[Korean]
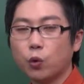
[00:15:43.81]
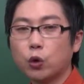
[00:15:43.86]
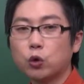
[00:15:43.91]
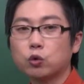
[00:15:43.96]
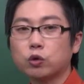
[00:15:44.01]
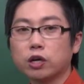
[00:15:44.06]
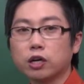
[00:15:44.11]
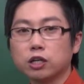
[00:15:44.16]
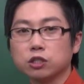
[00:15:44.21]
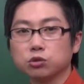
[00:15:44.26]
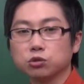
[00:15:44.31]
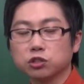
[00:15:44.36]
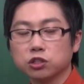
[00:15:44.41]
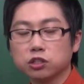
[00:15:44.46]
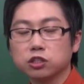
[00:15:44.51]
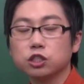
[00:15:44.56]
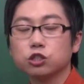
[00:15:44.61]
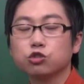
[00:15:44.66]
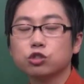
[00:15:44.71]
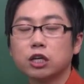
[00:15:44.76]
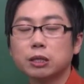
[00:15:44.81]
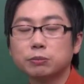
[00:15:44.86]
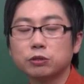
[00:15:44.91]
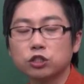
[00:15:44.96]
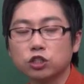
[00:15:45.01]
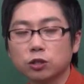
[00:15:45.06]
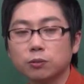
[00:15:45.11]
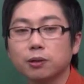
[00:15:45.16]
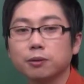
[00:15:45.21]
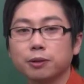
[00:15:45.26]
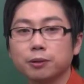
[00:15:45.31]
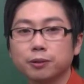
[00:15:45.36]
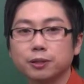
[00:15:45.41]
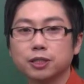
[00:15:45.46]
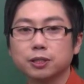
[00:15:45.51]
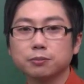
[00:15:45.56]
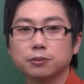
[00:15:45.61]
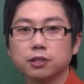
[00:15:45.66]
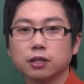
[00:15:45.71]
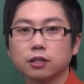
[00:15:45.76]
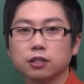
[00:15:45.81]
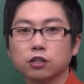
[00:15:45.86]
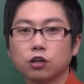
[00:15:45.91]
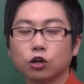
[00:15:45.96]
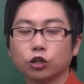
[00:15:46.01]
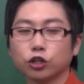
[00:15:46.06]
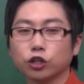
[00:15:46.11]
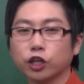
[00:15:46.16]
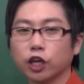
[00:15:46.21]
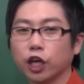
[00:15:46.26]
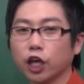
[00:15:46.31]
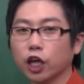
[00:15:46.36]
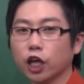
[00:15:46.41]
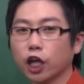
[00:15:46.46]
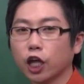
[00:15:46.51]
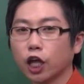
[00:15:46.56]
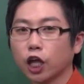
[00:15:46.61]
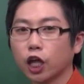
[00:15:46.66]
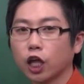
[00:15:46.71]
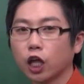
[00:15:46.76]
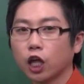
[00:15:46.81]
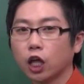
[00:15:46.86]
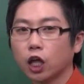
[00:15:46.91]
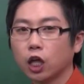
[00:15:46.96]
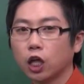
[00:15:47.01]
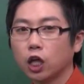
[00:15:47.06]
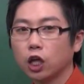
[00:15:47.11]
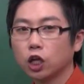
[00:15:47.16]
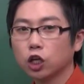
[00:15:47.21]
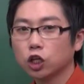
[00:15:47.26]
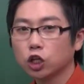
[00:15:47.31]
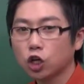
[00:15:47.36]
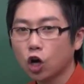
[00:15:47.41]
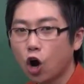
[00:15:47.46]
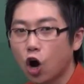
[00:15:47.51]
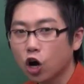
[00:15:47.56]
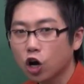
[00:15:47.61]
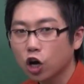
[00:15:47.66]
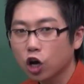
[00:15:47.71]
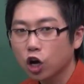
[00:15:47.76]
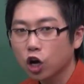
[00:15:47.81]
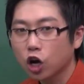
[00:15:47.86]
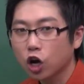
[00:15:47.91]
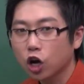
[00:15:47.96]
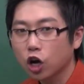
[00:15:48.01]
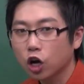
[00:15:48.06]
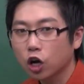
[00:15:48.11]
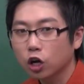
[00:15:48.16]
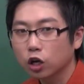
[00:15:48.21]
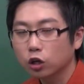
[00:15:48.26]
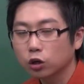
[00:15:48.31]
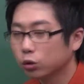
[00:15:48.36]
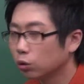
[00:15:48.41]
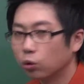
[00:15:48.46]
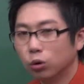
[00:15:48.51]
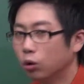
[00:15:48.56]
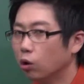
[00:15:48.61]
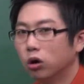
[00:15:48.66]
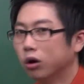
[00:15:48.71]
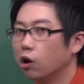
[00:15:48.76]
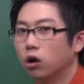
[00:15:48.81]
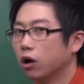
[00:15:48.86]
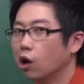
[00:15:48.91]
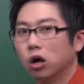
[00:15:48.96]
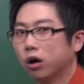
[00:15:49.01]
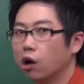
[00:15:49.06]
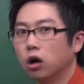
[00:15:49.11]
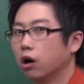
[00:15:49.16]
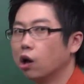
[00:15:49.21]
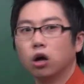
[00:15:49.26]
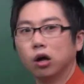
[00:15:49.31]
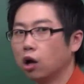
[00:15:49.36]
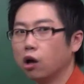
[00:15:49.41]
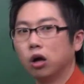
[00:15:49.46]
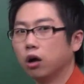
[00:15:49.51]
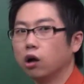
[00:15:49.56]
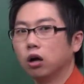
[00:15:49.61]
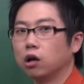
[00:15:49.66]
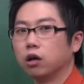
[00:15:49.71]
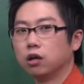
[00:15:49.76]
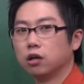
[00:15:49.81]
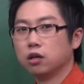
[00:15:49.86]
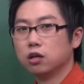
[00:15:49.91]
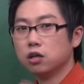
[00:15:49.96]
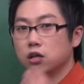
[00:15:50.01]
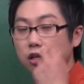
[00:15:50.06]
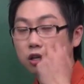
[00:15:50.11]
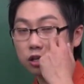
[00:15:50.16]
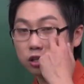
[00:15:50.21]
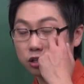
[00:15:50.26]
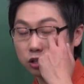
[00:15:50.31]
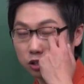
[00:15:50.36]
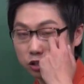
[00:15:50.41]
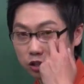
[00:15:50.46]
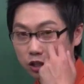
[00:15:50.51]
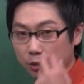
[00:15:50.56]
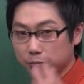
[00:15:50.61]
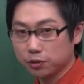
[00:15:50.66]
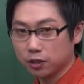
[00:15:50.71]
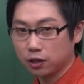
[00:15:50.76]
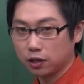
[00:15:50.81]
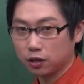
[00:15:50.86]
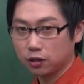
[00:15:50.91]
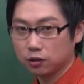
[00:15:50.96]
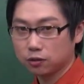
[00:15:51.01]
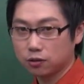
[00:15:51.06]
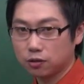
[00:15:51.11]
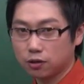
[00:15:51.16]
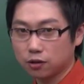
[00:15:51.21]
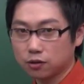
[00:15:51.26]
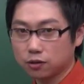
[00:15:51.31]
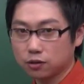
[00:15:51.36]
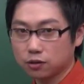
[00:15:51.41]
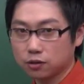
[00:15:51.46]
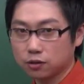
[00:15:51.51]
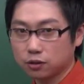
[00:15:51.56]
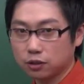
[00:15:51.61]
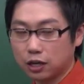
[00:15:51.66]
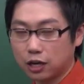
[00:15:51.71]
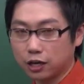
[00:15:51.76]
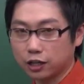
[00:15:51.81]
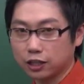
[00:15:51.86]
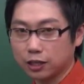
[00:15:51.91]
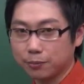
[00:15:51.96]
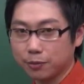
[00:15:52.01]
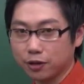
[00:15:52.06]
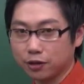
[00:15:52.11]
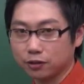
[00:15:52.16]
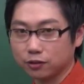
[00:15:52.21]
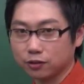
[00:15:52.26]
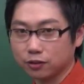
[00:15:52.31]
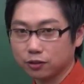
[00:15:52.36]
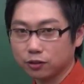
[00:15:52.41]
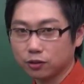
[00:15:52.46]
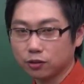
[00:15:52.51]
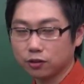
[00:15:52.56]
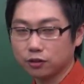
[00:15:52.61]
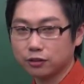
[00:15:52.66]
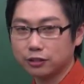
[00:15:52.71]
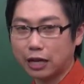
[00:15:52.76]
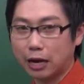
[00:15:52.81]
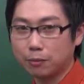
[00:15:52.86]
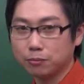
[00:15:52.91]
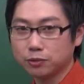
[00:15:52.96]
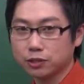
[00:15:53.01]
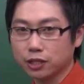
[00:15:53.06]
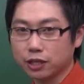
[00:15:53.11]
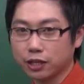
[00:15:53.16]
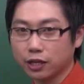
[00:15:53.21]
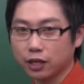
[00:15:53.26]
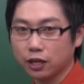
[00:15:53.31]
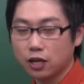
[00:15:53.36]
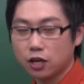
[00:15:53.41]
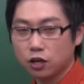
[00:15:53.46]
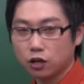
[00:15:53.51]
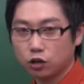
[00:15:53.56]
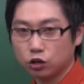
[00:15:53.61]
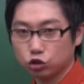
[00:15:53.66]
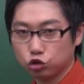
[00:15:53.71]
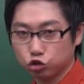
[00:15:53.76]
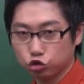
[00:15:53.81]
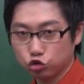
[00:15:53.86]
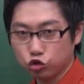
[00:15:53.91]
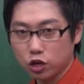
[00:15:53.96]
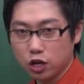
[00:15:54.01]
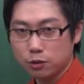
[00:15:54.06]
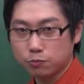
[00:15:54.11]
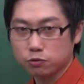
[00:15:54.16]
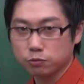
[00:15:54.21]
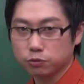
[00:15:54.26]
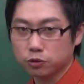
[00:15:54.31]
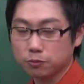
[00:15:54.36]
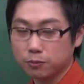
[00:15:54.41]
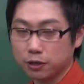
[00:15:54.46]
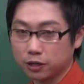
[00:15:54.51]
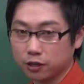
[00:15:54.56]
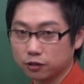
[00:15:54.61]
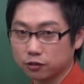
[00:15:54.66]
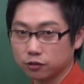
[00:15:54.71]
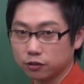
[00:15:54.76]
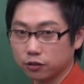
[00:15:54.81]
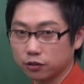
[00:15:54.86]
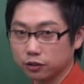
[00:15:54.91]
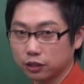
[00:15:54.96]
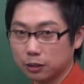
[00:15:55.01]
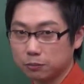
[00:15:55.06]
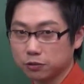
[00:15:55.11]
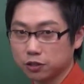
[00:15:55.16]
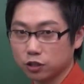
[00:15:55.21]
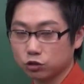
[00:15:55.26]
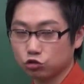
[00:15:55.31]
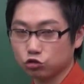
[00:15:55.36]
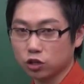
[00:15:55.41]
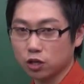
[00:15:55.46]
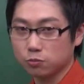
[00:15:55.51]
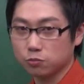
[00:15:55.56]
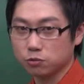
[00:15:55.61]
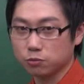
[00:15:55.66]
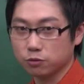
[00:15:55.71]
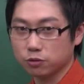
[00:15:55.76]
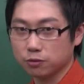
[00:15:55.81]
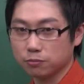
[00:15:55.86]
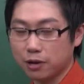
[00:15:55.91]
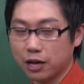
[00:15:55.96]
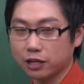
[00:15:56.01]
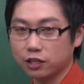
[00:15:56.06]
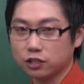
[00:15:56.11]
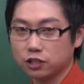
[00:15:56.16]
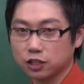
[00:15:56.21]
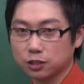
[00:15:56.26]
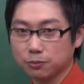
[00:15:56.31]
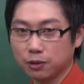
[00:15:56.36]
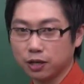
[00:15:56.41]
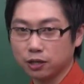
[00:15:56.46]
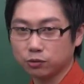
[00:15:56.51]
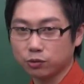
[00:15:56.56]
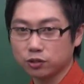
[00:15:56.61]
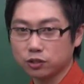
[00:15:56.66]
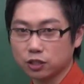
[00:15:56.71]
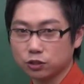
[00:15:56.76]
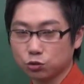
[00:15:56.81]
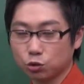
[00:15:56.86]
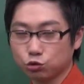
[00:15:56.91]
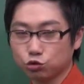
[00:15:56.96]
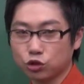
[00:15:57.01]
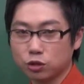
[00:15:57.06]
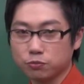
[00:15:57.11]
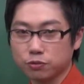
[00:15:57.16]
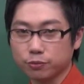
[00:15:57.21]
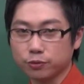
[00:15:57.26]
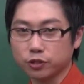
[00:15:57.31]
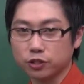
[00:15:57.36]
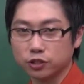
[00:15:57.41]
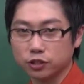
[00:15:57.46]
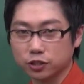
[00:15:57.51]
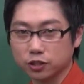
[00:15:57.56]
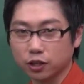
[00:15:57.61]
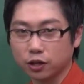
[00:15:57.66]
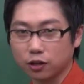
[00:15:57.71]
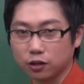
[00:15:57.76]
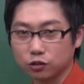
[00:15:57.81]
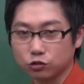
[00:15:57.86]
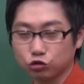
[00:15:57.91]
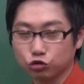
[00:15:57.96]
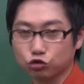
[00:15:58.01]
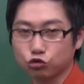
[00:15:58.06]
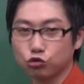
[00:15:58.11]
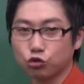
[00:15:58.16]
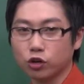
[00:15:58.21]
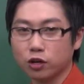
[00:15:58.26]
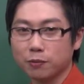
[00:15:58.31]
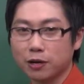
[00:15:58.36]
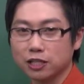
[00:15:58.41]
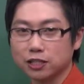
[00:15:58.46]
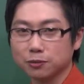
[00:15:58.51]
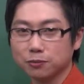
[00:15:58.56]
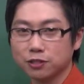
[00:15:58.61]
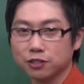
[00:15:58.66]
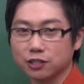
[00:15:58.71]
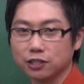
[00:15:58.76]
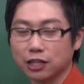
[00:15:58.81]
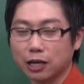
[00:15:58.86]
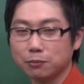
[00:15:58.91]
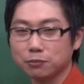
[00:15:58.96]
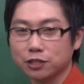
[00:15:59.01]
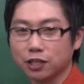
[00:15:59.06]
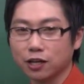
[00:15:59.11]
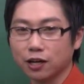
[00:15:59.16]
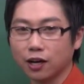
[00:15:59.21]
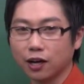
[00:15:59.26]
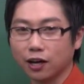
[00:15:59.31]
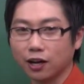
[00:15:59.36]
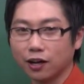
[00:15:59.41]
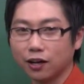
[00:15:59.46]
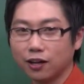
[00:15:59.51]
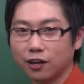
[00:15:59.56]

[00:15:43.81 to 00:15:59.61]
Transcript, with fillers: 외국 가가지고 실수하는 분들 정말 많이 봤습니다. 이거 어떻게? 컥, 으, 큰일 납니다. 컥, 하게 되면 이거는 남자의 어, 중요한 부분을 말하는 거예요. 남자의 중요한 부분 많이 있지만 굉장히 소중한 부분이 있어요. 축구공에 맞으면 이제 남자가